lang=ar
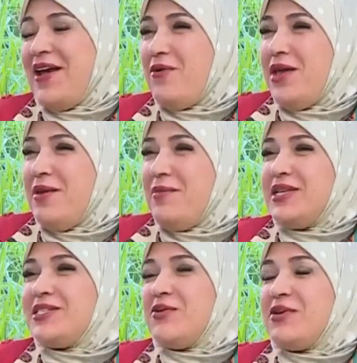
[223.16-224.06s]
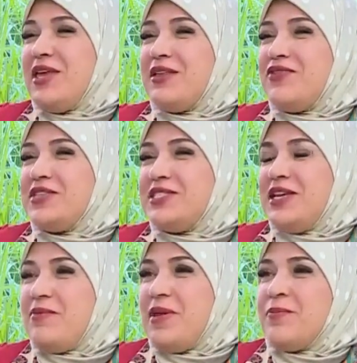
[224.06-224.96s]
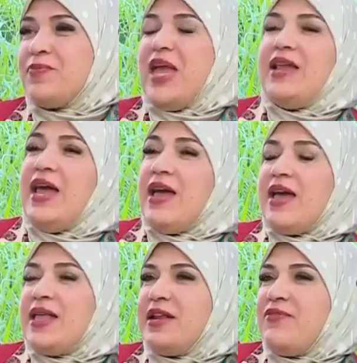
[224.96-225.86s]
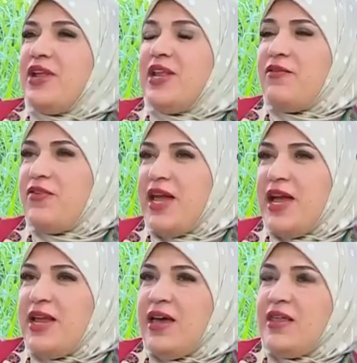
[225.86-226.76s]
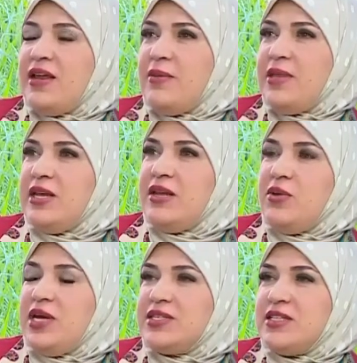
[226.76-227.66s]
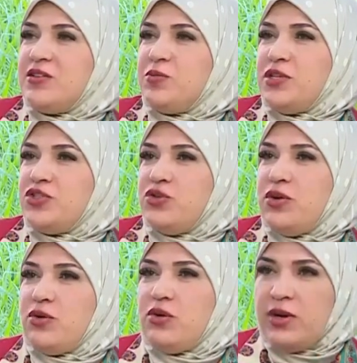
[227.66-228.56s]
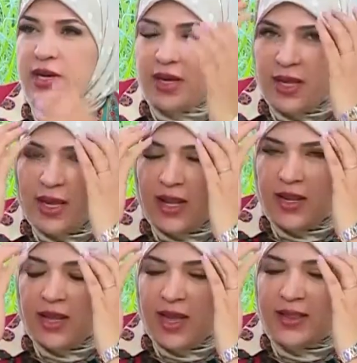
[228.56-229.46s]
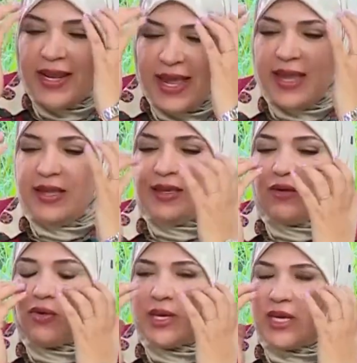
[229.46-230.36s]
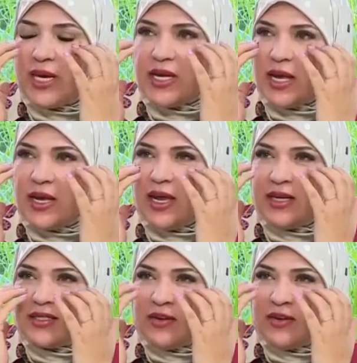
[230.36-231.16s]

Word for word: او يعمل التوكيد في السلبي لا قدر في الحاله هذه يعني لو حسيت بالجوع نقول هل انا الان اوكي اعترف